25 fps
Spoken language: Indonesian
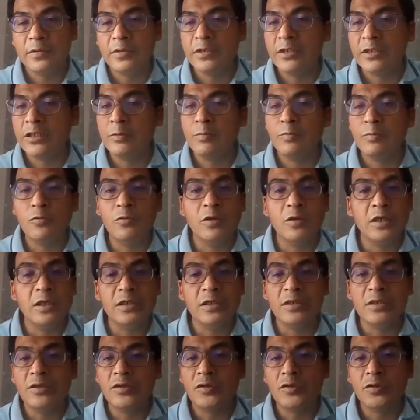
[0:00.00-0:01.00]
Jadi bukan
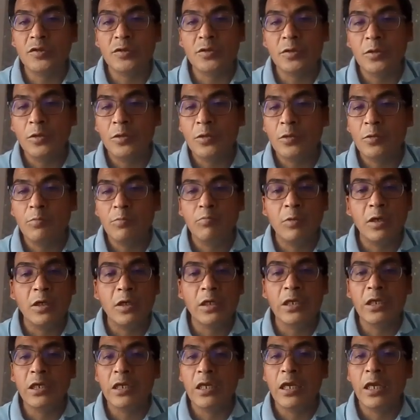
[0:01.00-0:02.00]
Yesus
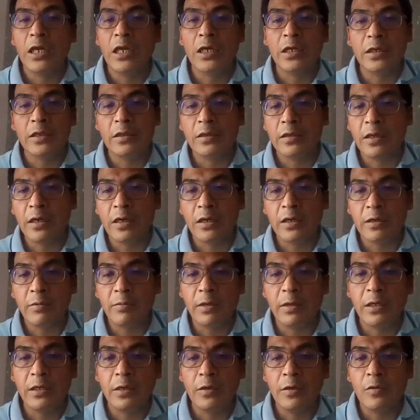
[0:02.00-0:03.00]
menghilang entah
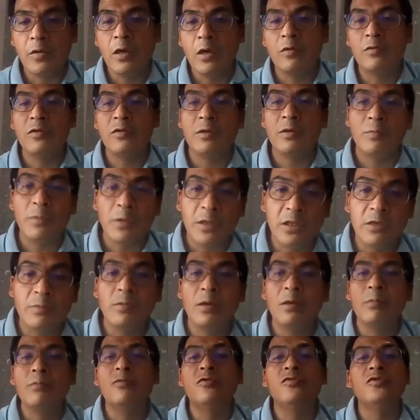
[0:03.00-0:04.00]
kemana lalu
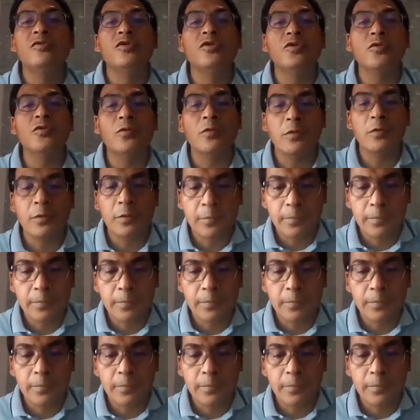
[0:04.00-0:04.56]
tiba-tiba muncul.